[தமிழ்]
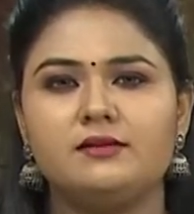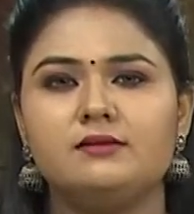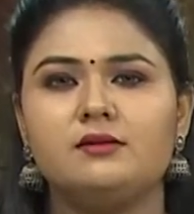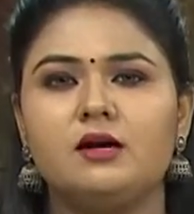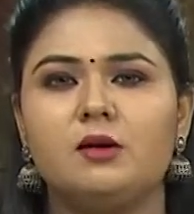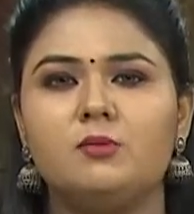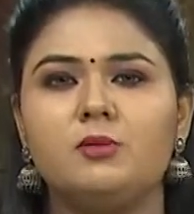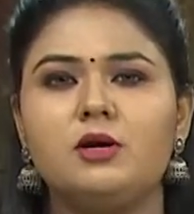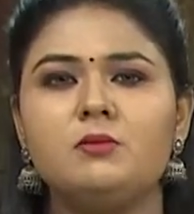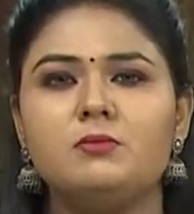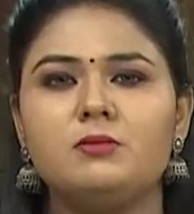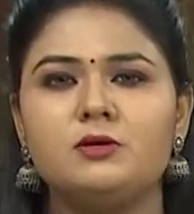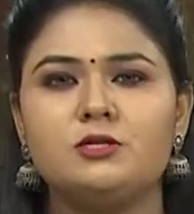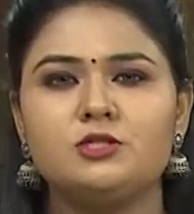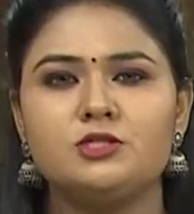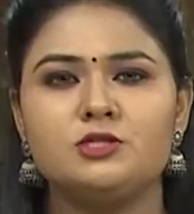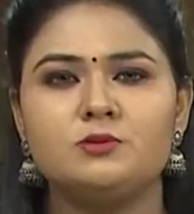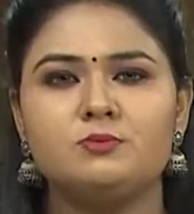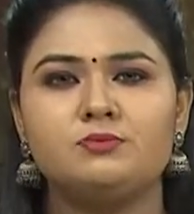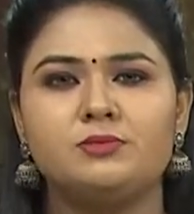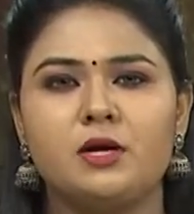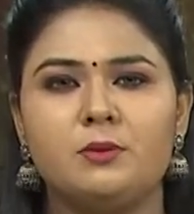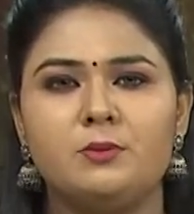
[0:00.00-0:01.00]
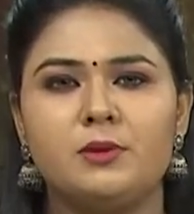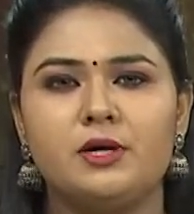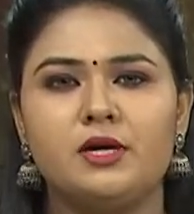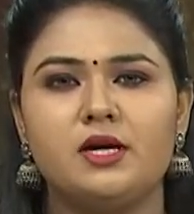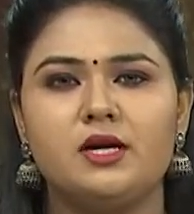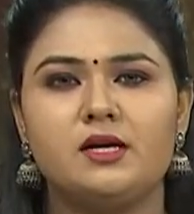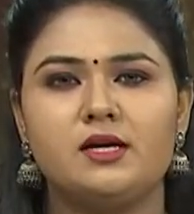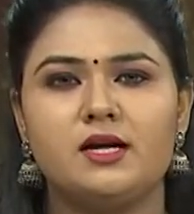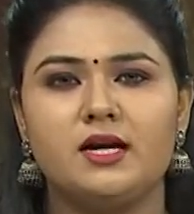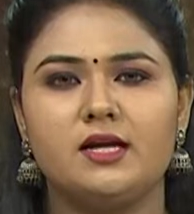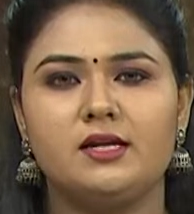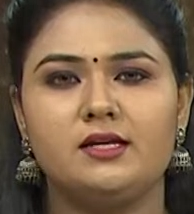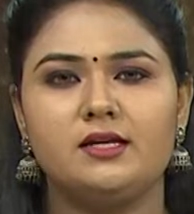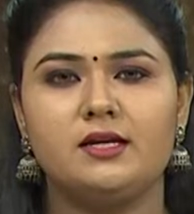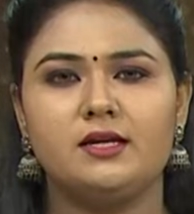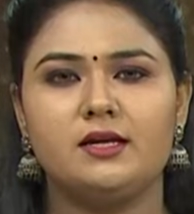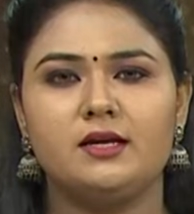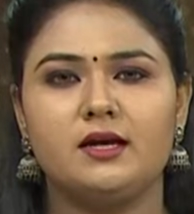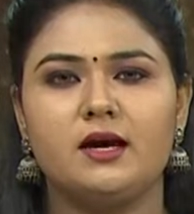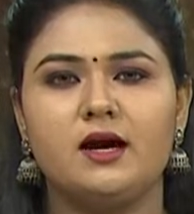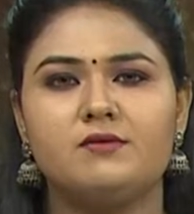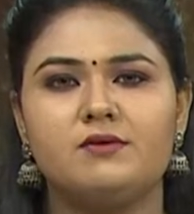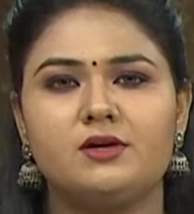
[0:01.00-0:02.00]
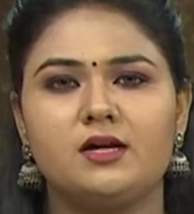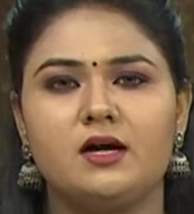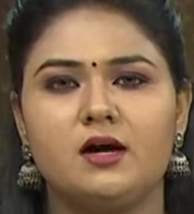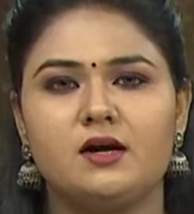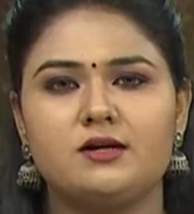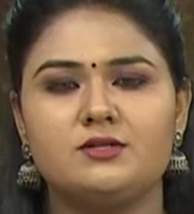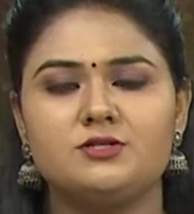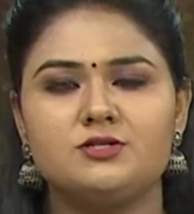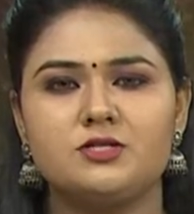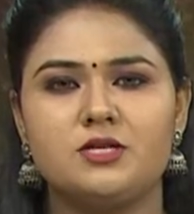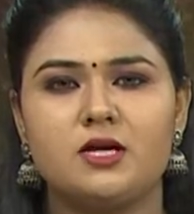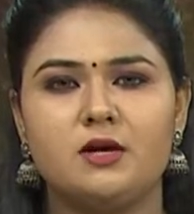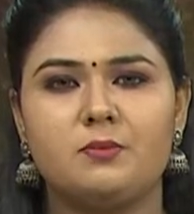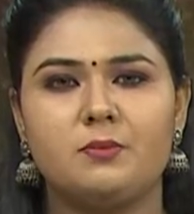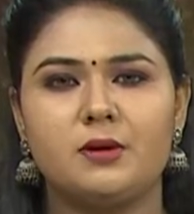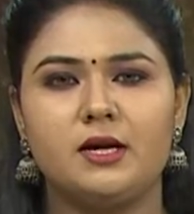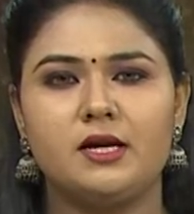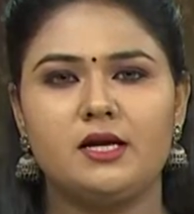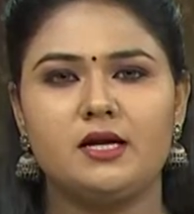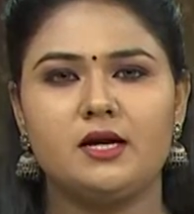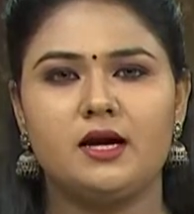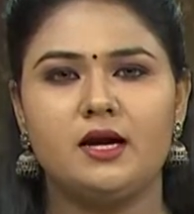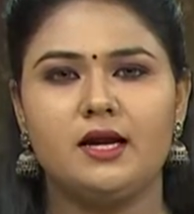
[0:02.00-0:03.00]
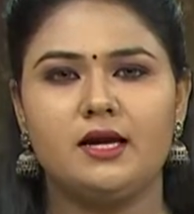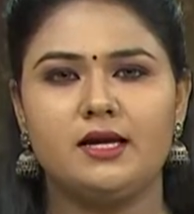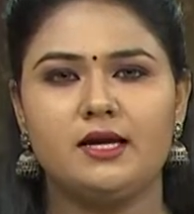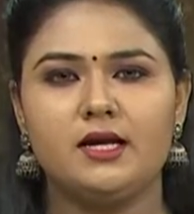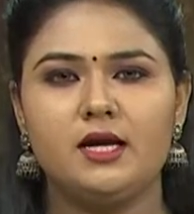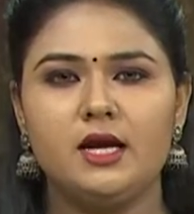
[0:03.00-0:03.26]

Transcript: தமிழ் மற்றும் தமிழர் நலனில் அவர் ஆற்றிய பணிகளை